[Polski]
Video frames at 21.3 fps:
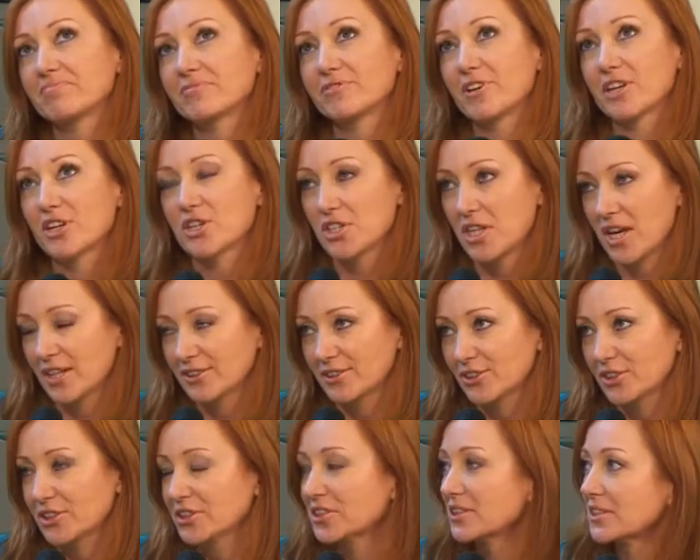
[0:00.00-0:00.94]

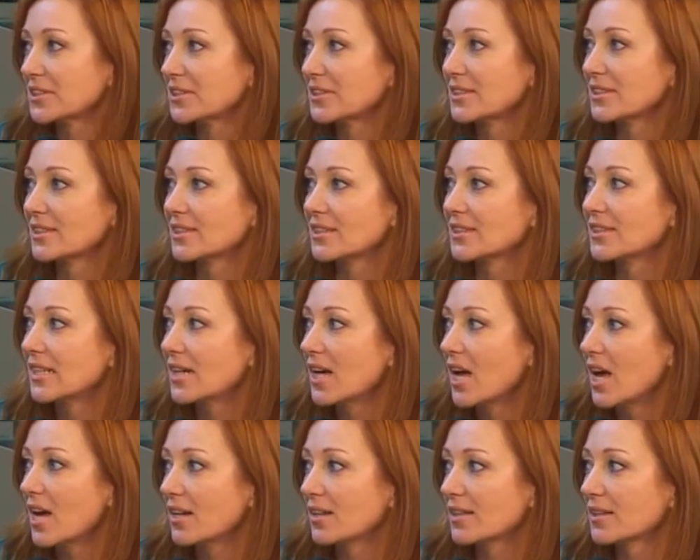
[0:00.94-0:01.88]
warsztaty
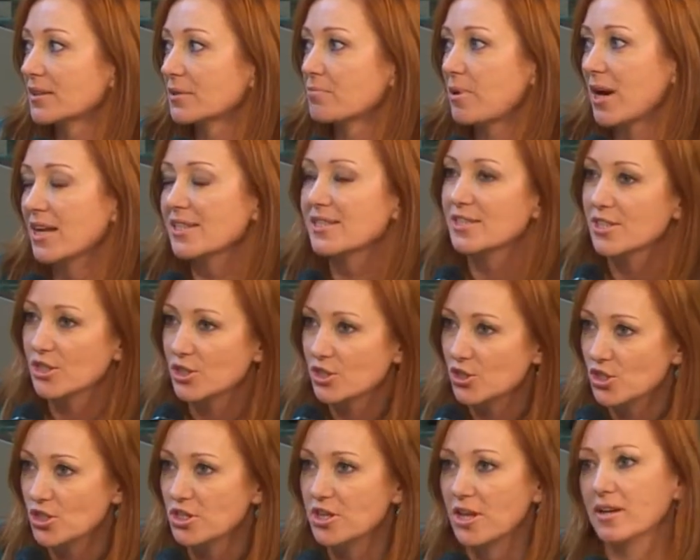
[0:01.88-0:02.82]
e,
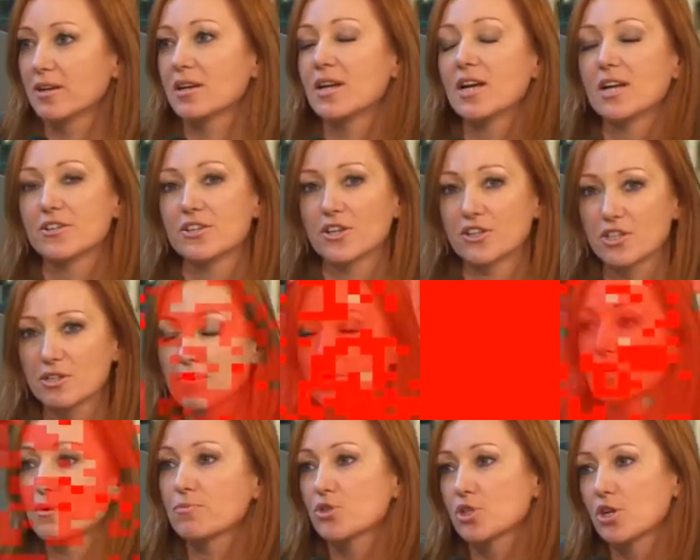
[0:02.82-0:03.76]
plastyczne. Dzieci
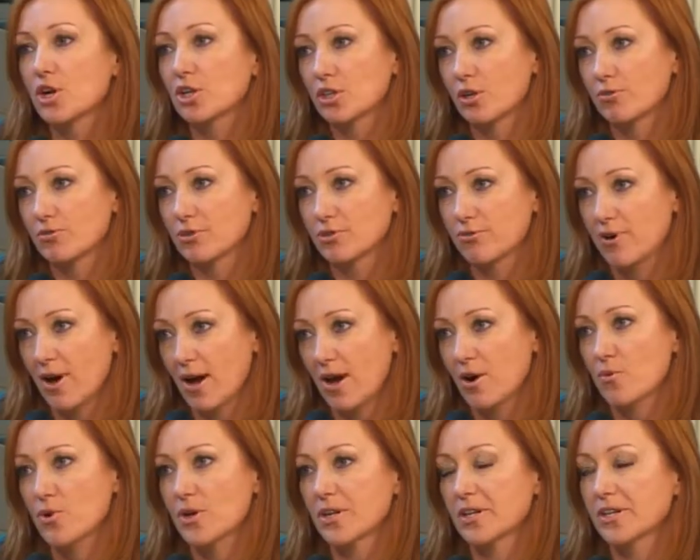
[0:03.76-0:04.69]
będą
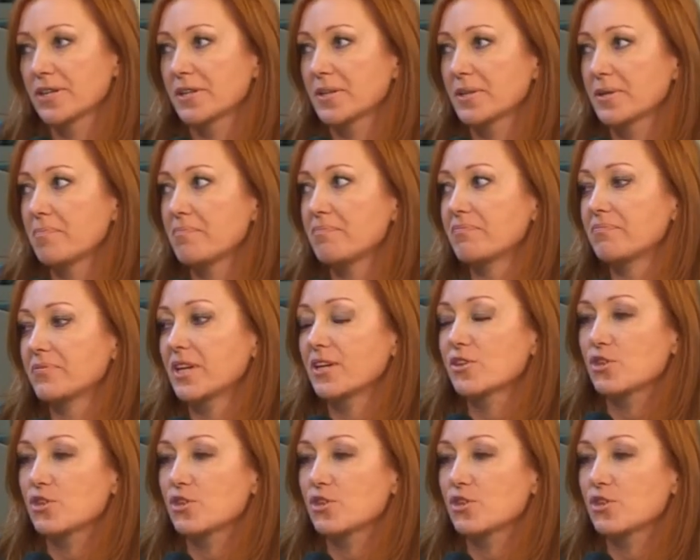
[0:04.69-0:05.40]
przygotowywały mm,